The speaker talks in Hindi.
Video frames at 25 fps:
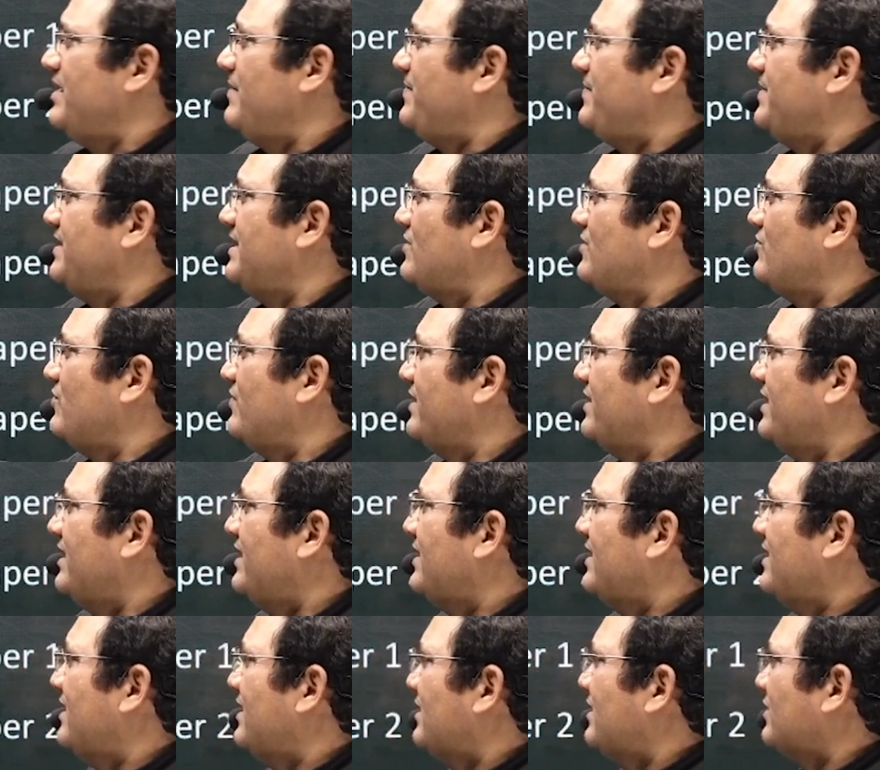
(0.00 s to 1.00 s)
में अपियर होंगे
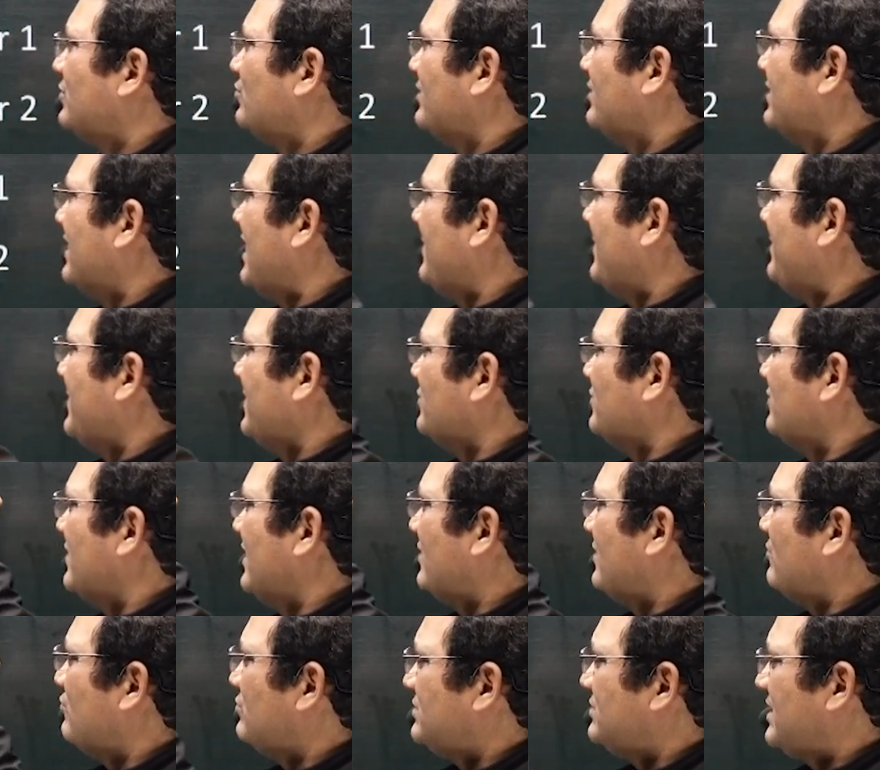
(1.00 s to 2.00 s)
तो यहाँ पे जो
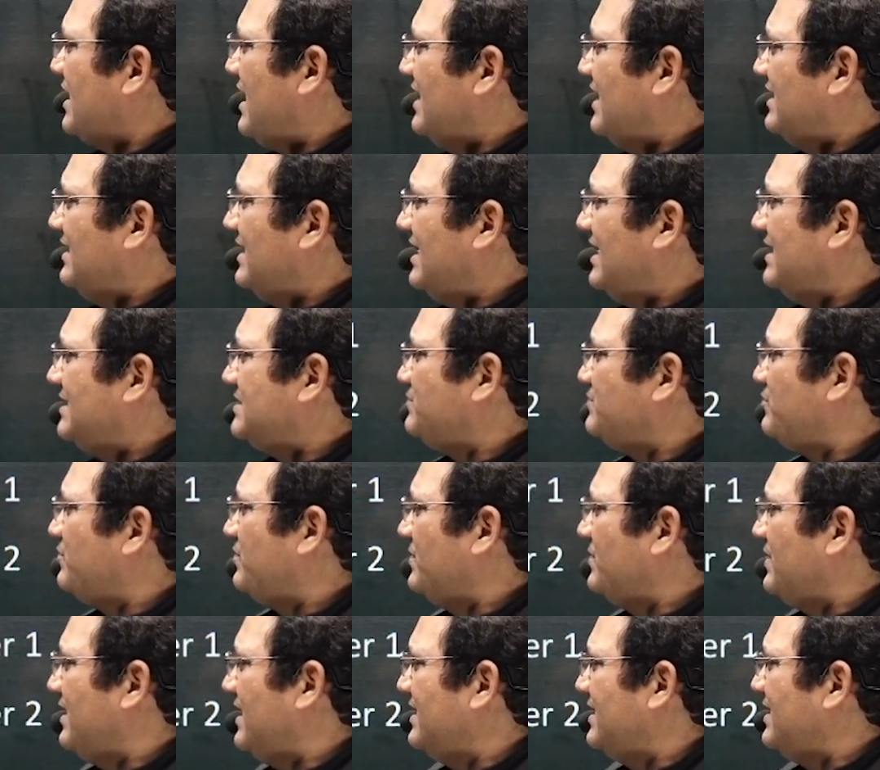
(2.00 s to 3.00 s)
है कुछ हाईलाइट्स
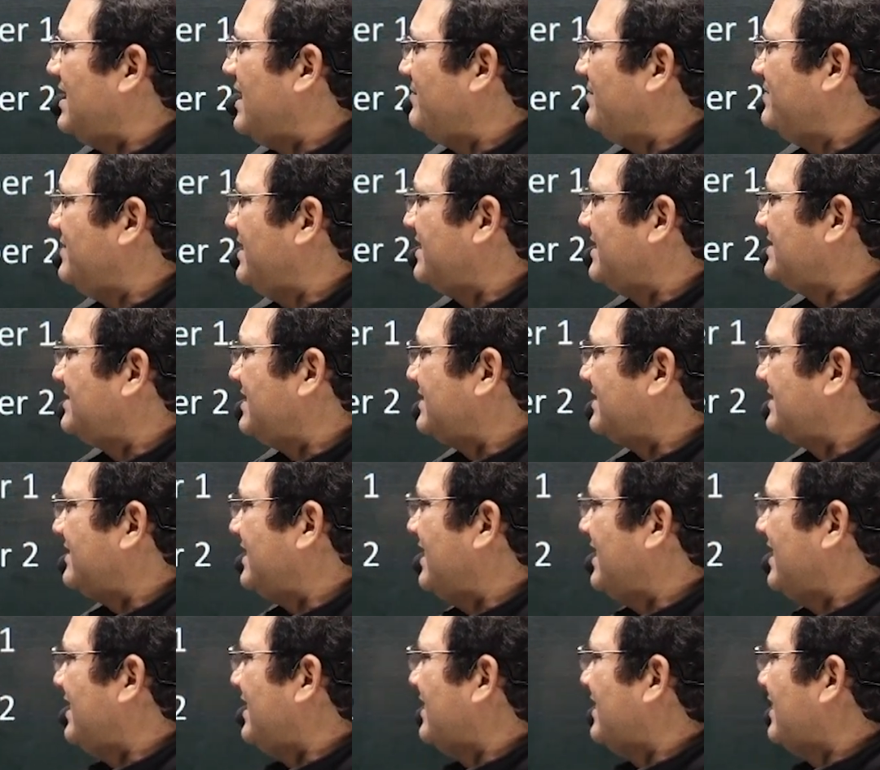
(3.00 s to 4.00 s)
हैं आप देख
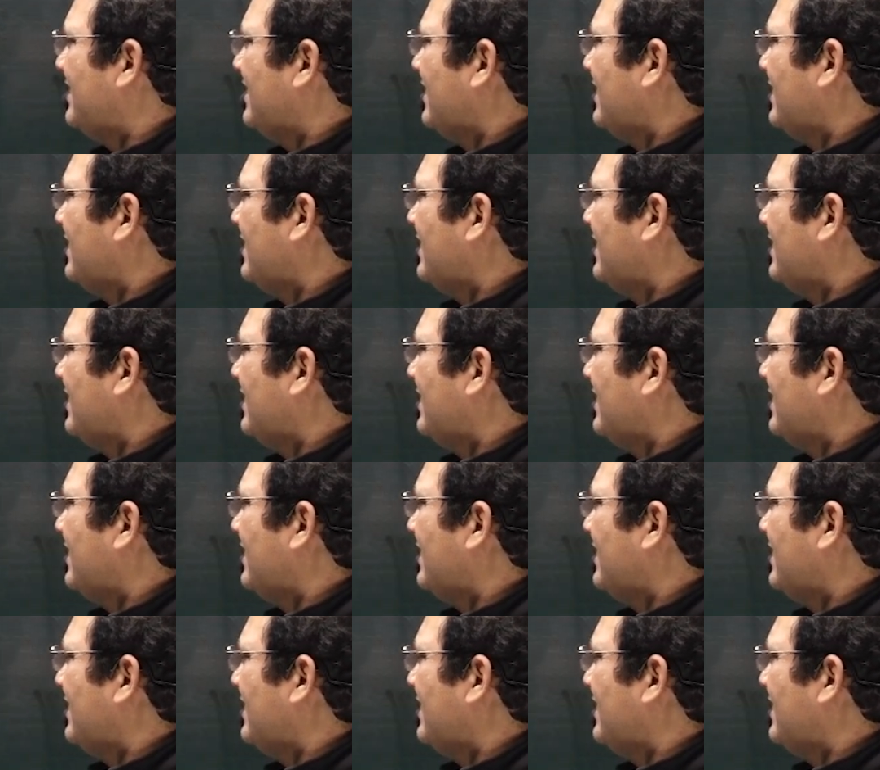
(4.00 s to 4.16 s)
सकते हैं